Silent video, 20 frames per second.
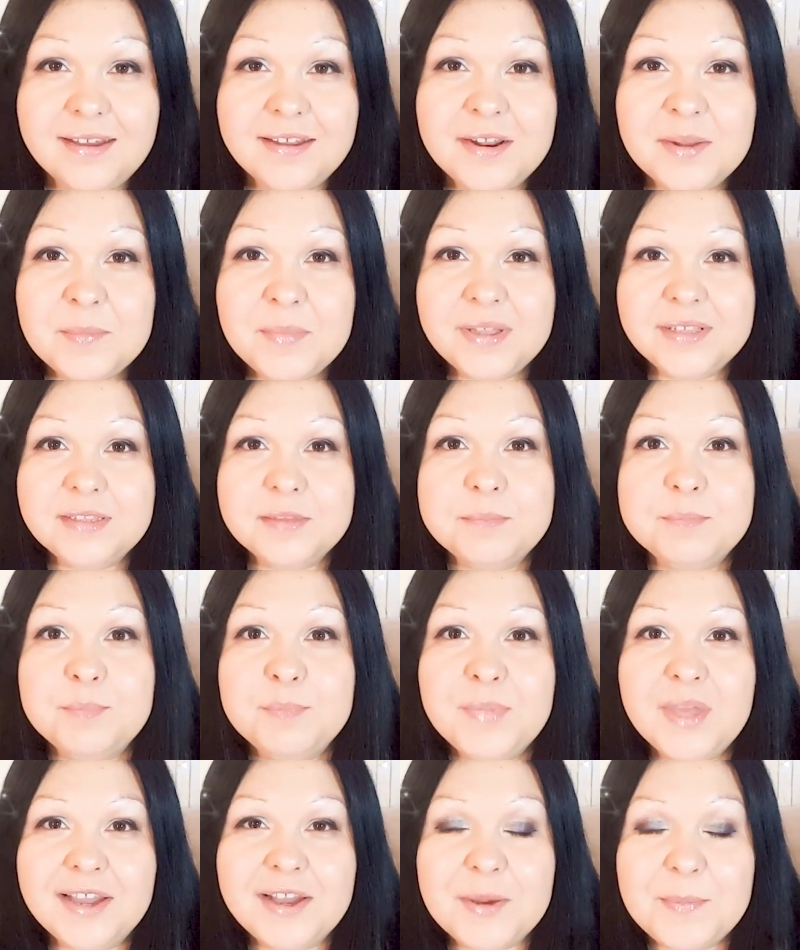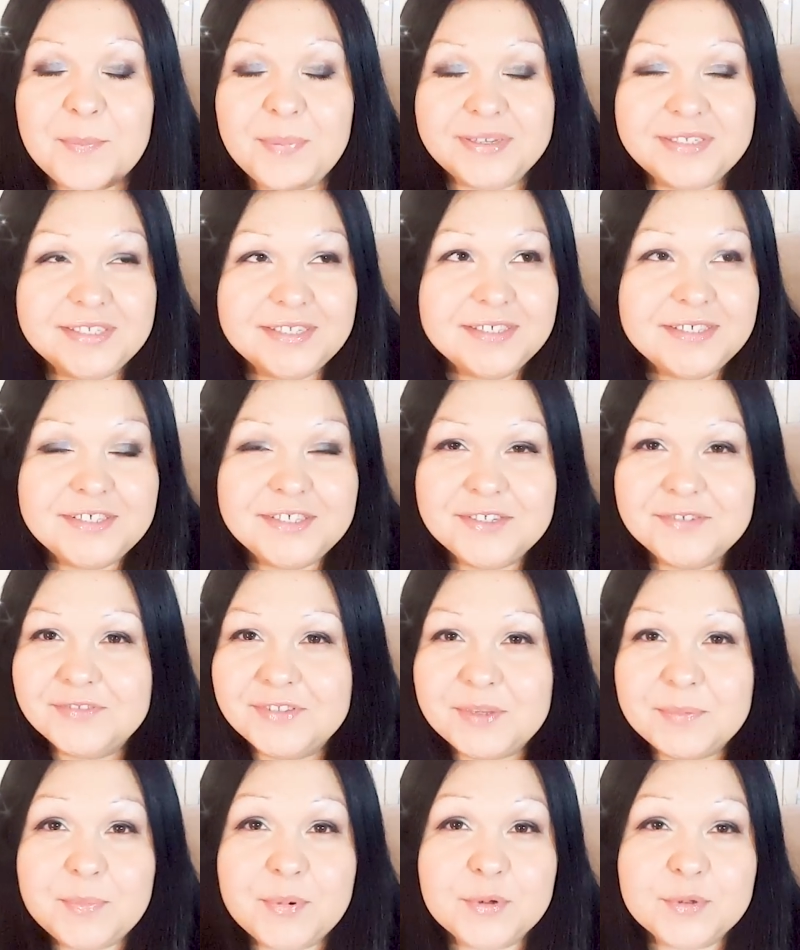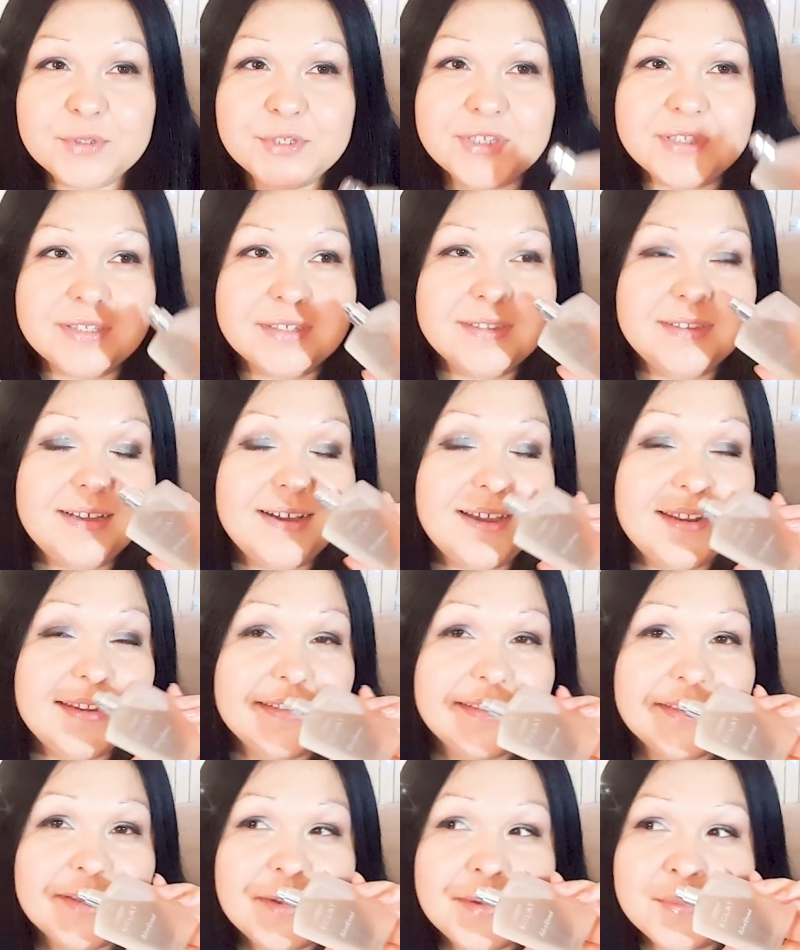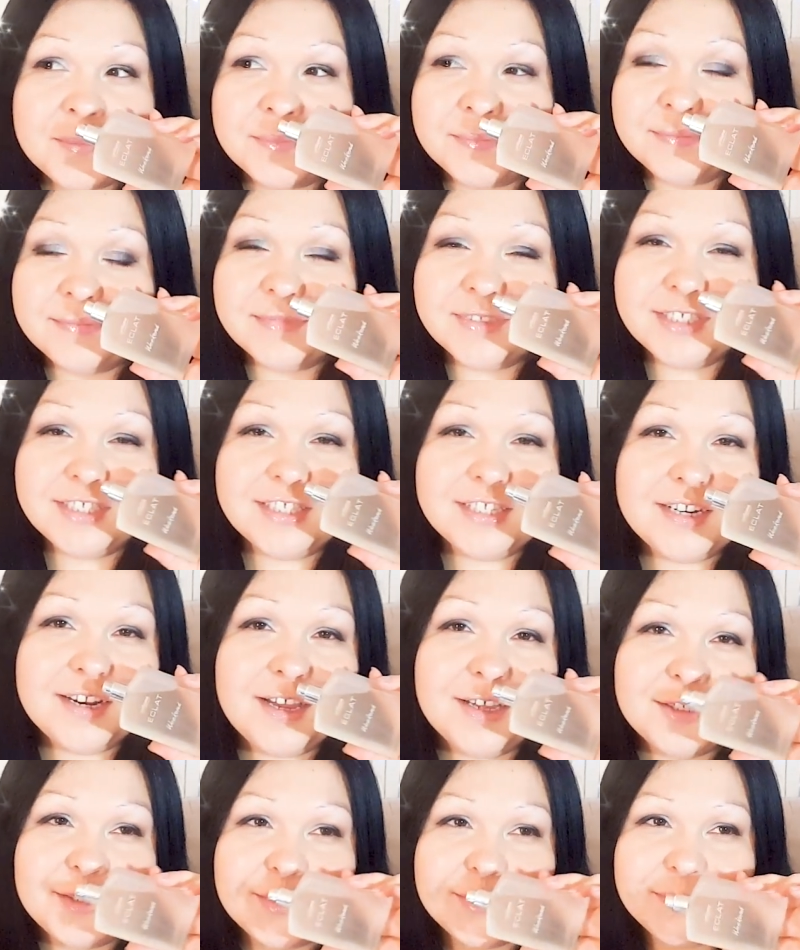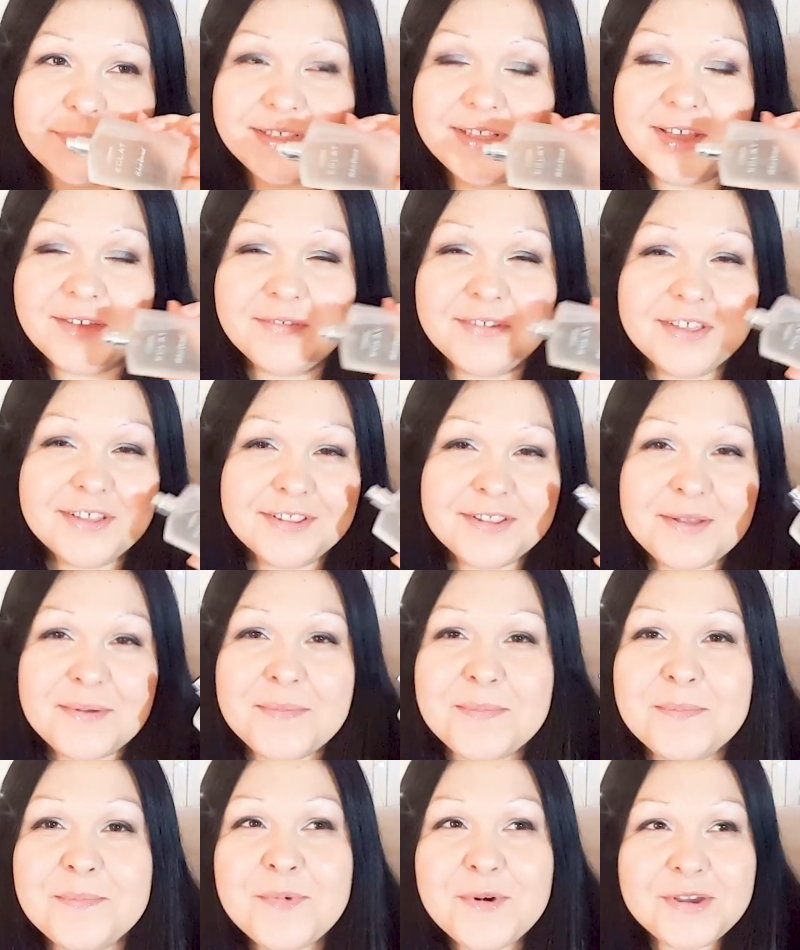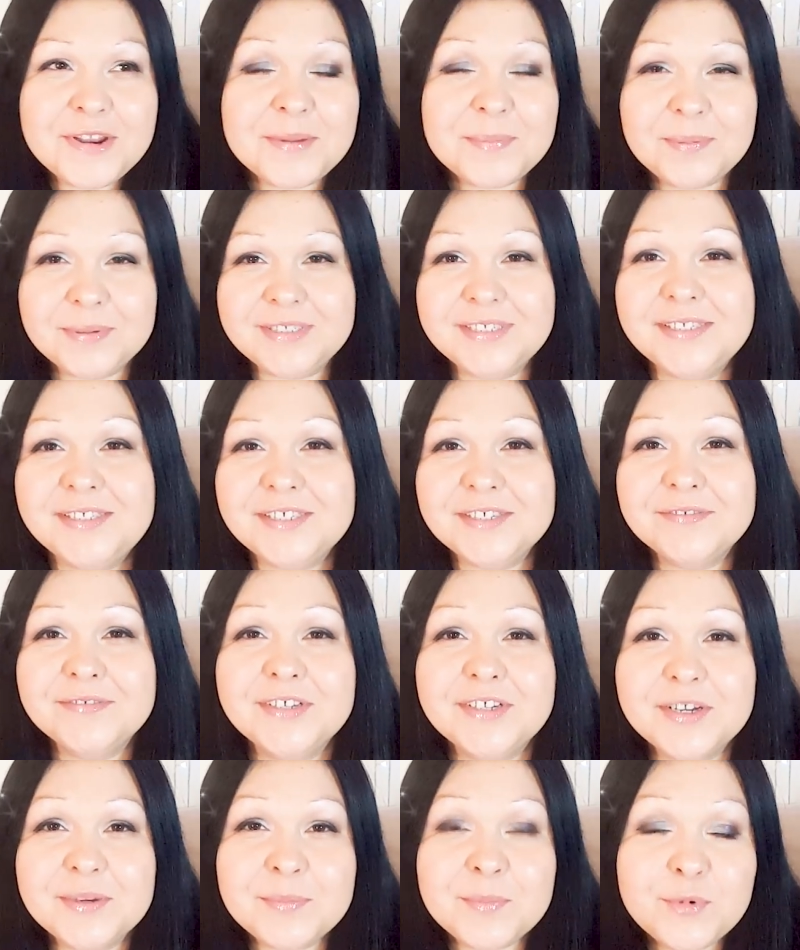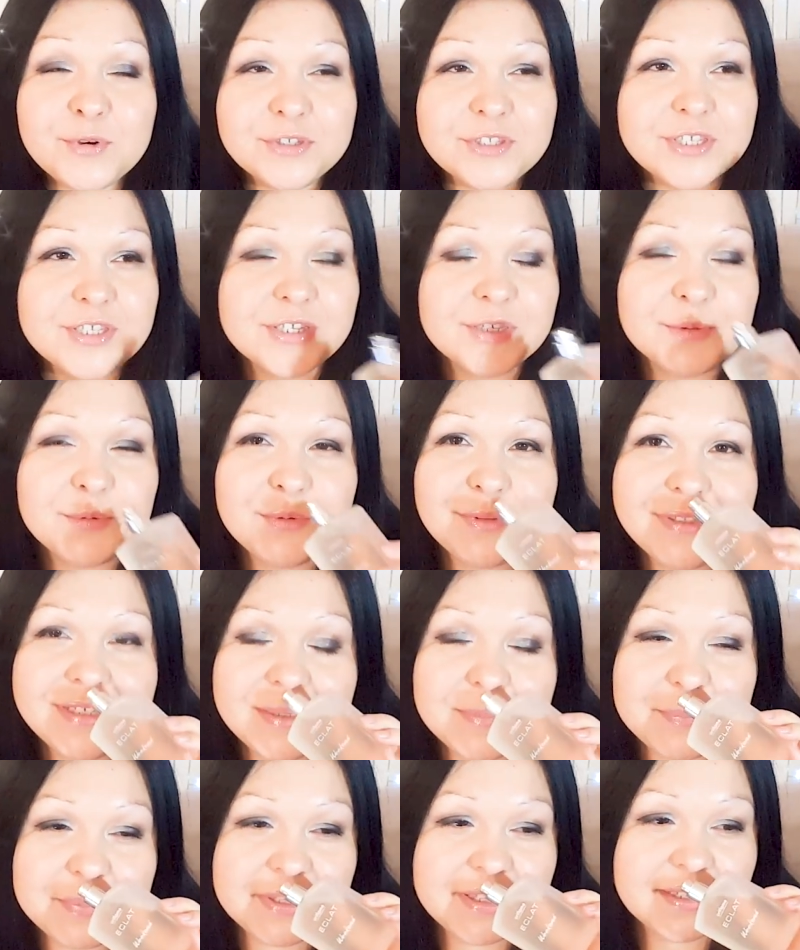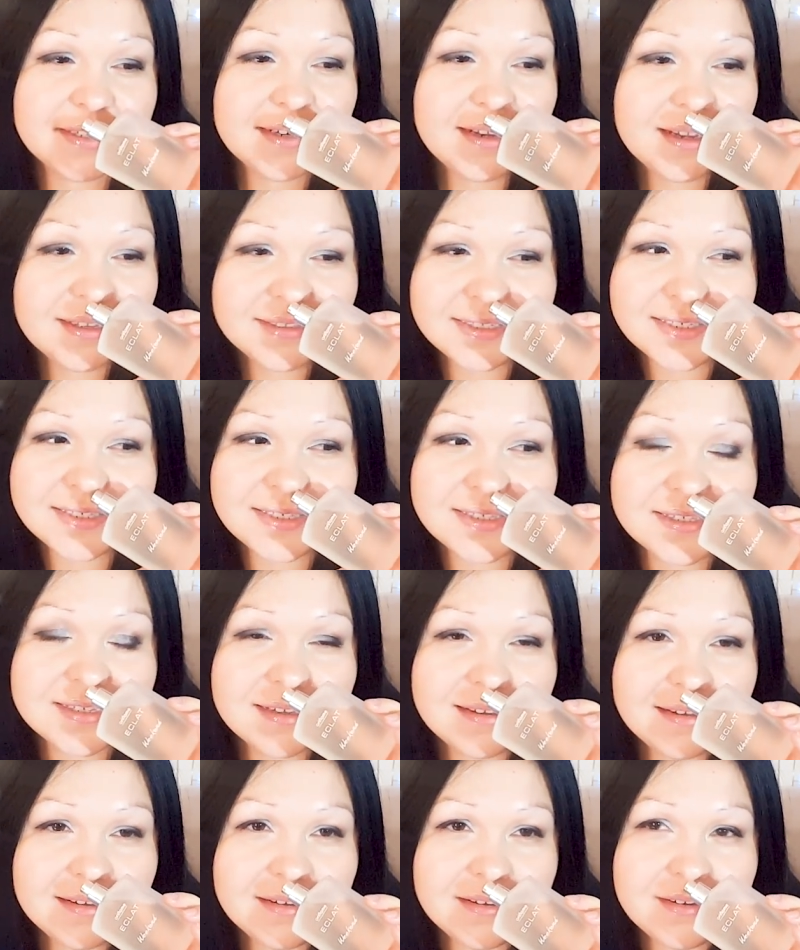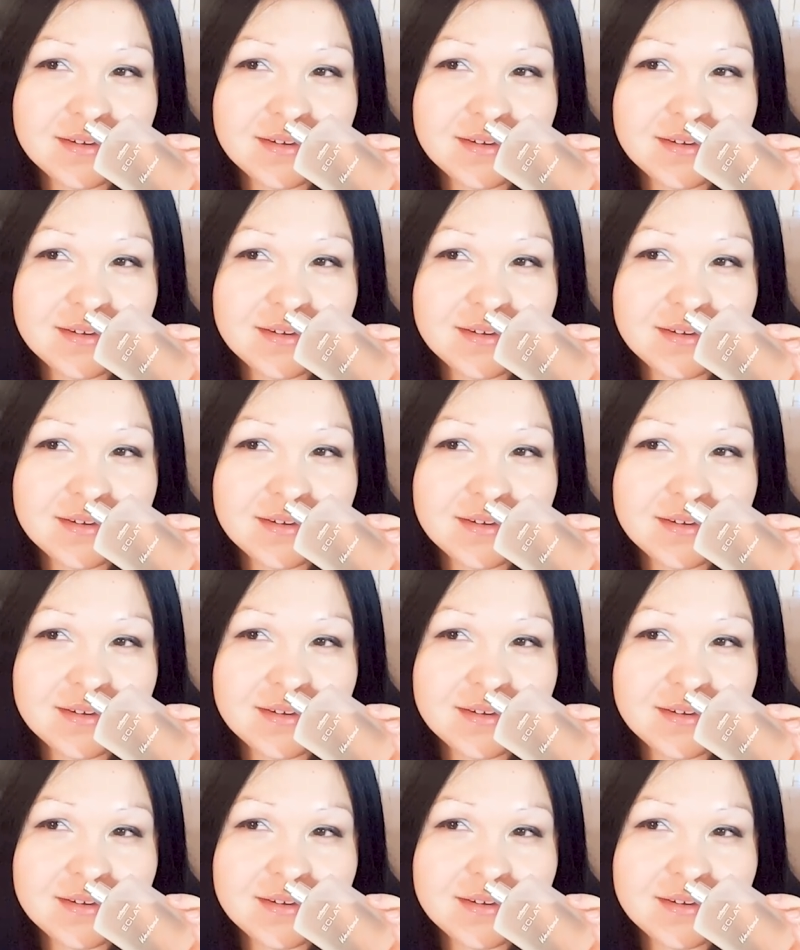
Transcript: Аромат мега позитивный, просто дарит сразу мгновенно море позитивных эмоций, улыбки, радость.